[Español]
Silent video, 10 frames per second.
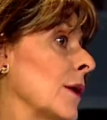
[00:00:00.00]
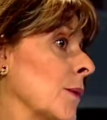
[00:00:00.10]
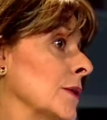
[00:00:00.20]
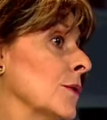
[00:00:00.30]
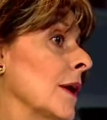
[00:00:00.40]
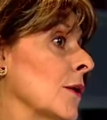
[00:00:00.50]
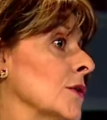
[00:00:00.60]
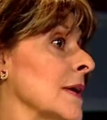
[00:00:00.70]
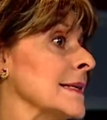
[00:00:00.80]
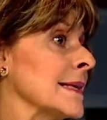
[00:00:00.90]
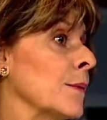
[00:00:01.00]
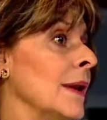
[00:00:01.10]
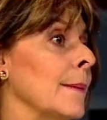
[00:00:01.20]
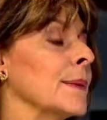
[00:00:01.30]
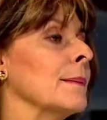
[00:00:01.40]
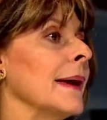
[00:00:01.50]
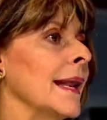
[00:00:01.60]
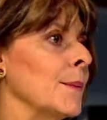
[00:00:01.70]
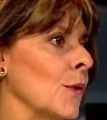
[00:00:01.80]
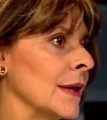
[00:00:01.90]
Le cuento una cosa, hicimos la
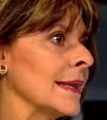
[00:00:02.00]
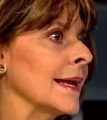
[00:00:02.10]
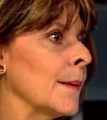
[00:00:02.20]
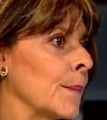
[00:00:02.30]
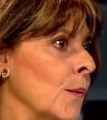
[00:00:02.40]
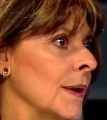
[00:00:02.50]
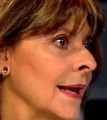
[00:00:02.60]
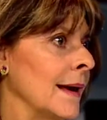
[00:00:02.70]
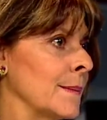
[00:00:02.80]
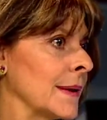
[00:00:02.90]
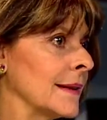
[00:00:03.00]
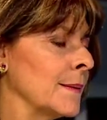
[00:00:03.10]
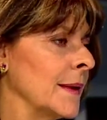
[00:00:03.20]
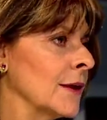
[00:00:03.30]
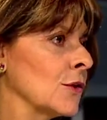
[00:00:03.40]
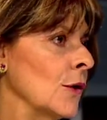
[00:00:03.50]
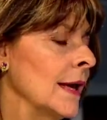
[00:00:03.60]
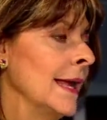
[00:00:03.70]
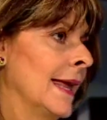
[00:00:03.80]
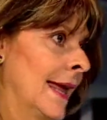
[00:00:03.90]
primera política pública de emprendimiento
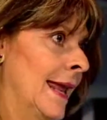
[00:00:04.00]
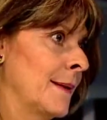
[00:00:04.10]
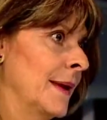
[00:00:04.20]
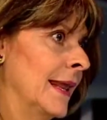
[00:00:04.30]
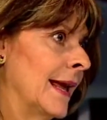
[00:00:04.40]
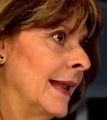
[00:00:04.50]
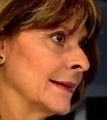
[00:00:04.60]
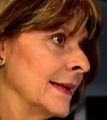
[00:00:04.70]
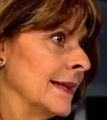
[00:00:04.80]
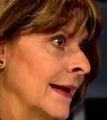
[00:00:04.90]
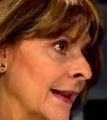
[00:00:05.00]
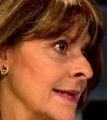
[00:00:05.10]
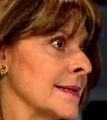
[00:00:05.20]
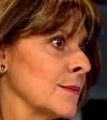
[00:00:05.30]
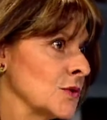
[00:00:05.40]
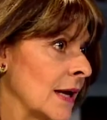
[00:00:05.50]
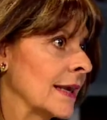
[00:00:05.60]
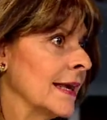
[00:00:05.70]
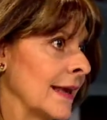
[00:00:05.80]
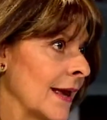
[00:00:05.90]
en América Latina, la hicimos
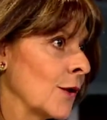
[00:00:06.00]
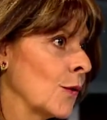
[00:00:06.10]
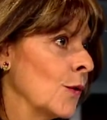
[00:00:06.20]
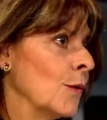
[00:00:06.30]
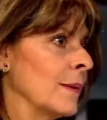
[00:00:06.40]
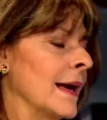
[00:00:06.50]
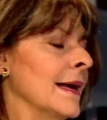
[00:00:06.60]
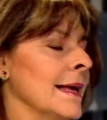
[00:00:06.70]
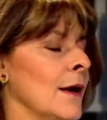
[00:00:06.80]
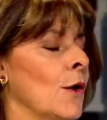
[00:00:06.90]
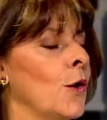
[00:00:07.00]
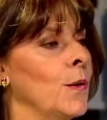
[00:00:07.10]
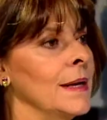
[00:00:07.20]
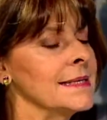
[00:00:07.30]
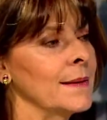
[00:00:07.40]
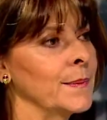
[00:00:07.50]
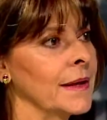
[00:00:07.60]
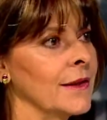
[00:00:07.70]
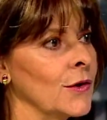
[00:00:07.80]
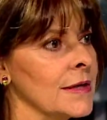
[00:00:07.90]
aquí, en Colombia, jóvenes
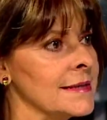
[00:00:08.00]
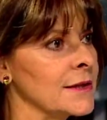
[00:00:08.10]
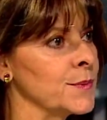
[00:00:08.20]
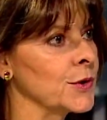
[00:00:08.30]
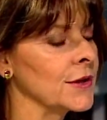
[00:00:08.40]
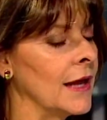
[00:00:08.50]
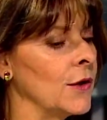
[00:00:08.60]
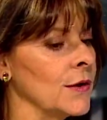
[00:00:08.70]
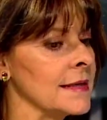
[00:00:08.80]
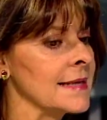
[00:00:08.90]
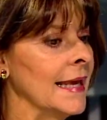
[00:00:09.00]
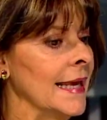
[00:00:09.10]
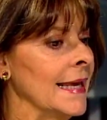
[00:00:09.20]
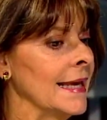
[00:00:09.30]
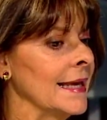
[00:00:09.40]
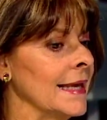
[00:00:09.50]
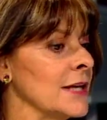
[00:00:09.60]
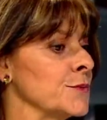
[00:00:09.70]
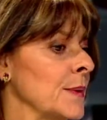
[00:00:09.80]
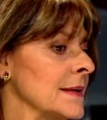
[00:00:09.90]
emprendedores exportadores. Y
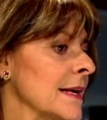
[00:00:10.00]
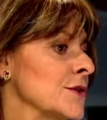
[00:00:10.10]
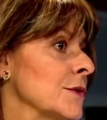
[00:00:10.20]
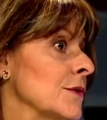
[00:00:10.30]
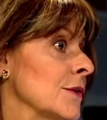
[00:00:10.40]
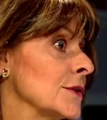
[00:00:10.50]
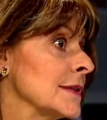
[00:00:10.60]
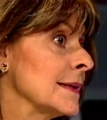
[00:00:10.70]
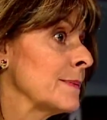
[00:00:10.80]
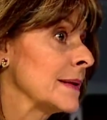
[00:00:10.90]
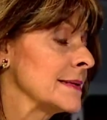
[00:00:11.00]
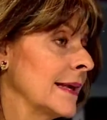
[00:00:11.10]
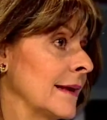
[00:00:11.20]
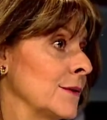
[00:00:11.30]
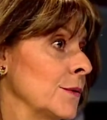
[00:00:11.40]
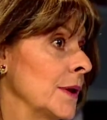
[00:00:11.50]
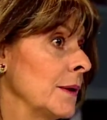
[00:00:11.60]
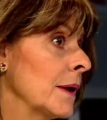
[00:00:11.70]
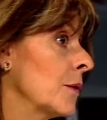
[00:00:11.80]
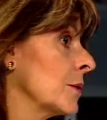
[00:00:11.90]
después de esto entonces el presidente
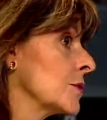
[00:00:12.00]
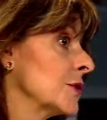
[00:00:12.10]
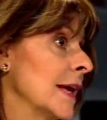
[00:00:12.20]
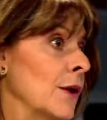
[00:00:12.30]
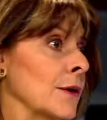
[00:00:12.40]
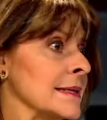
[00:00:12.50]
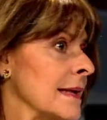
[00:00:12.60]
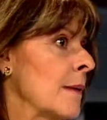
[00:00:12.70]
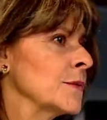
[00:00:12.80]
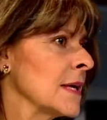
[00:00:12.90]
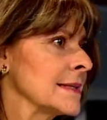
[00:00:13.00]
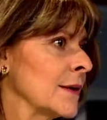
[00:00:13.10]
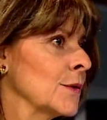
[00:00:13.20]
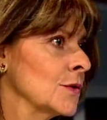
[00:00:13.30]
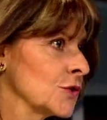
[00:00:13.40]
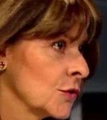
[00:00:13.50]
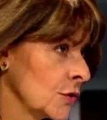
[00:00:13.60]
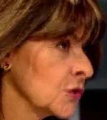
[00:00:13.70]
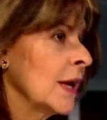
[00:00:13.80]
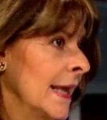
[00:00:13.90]
Uribe conocía lo que estábamos haciendo
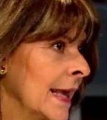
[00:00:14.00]
nosotros